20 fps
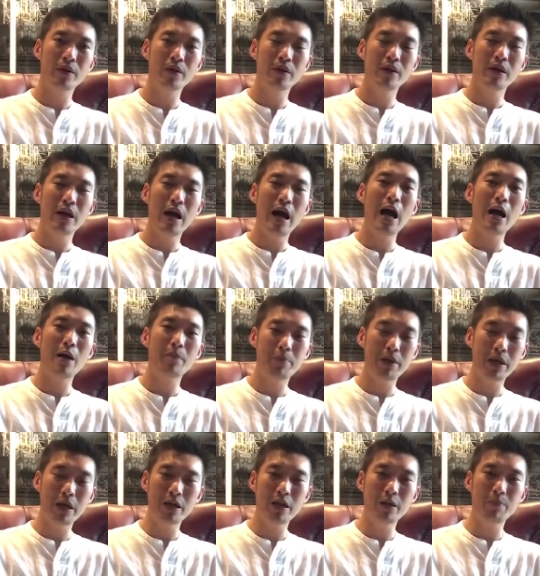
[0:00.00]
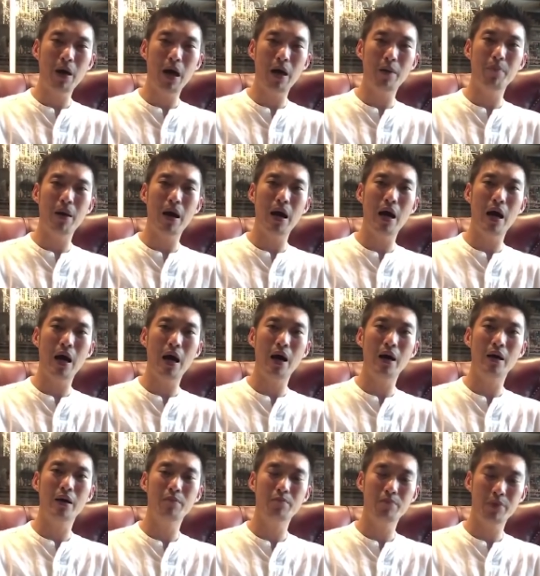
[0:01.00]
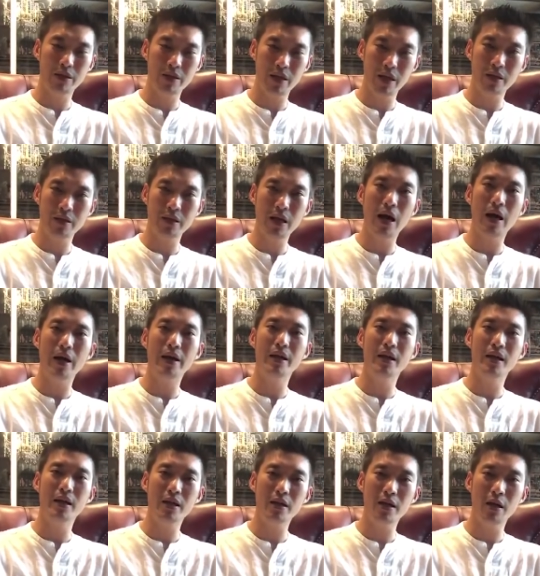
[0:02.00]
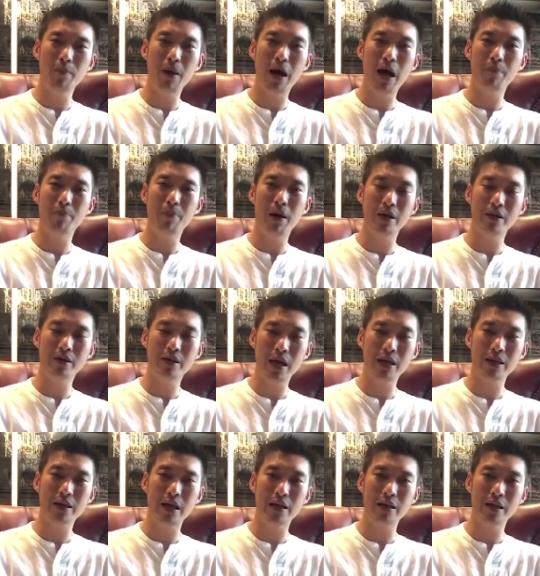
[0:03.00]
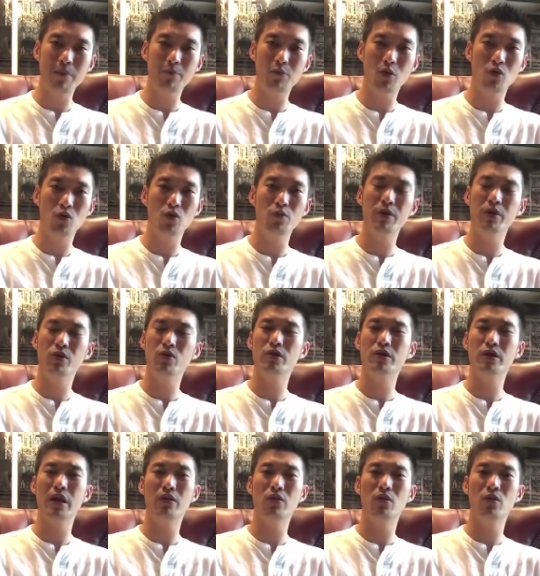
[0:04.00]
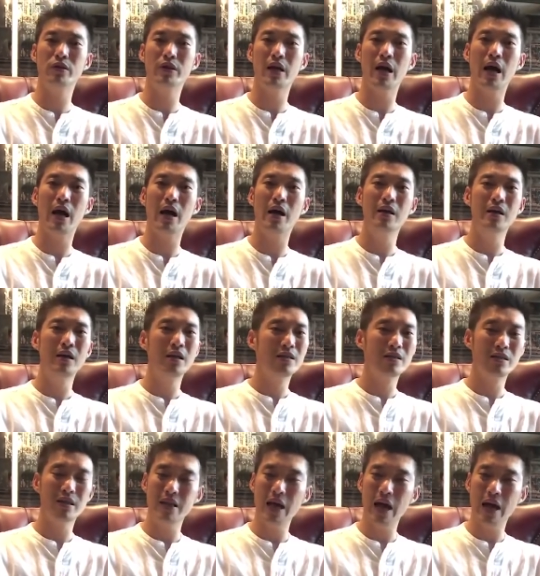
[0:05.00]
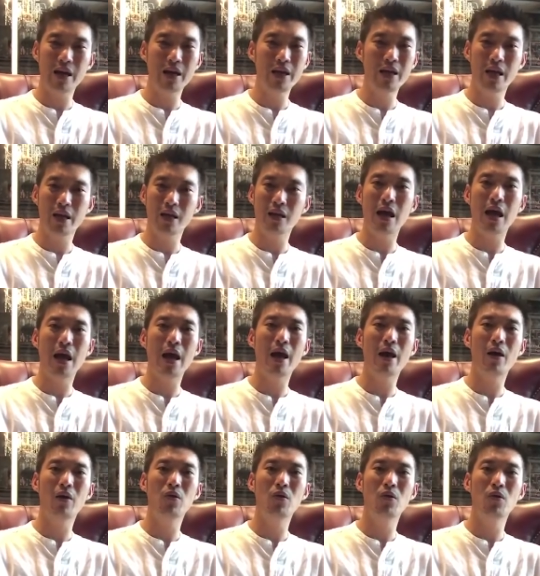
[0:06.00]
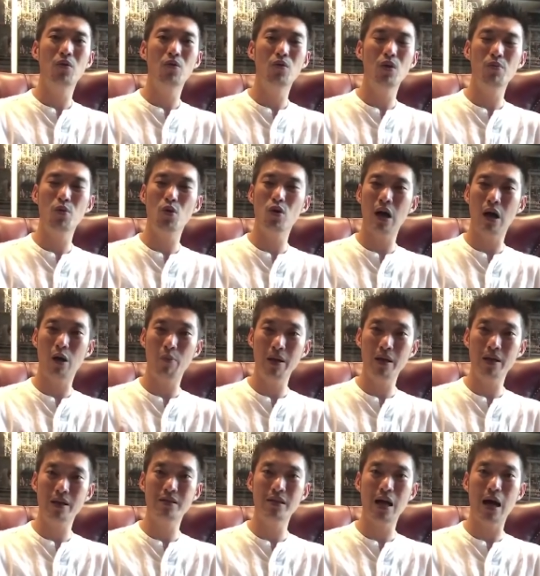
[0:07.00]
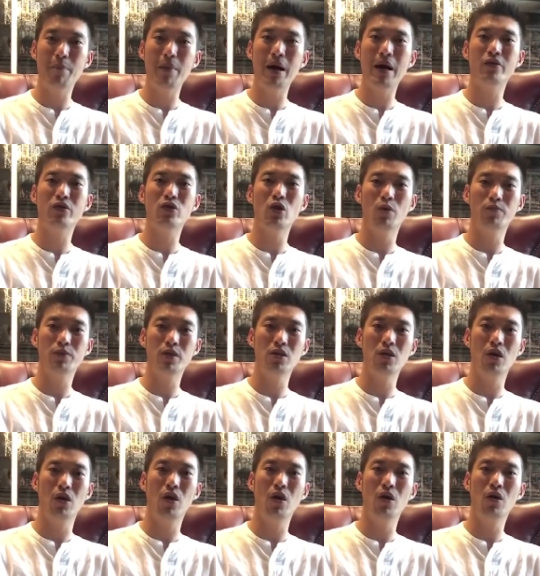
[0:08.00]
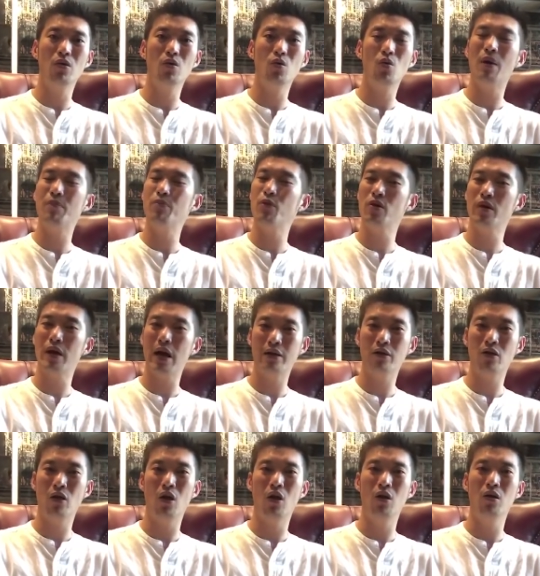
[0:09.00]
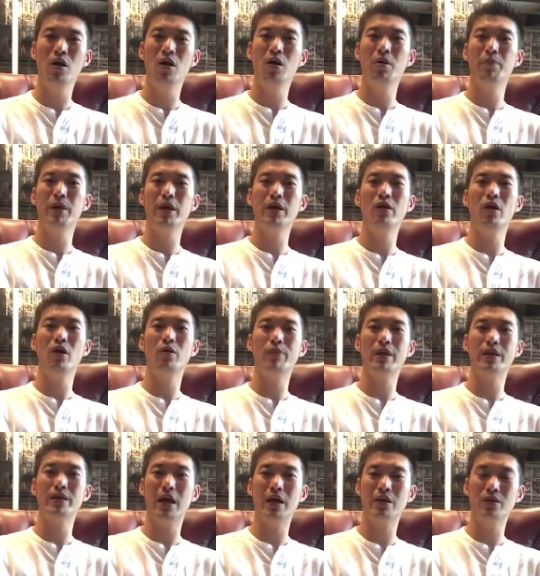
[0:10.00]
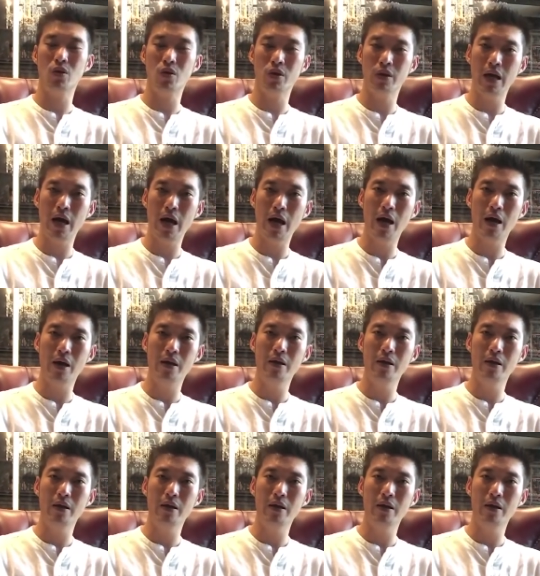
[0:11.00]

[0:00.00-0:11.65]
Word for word: 5ปีที่ผ่านมาประเทศไทยและรัฐบาลภายใต้การนำของคุณประยุทธ์จันทร์โอชาแสดงให้เห็นแล้วว่าพวกเขาไม่สามารถตอบสนองความต้องการของพี่น้องประชาชนได้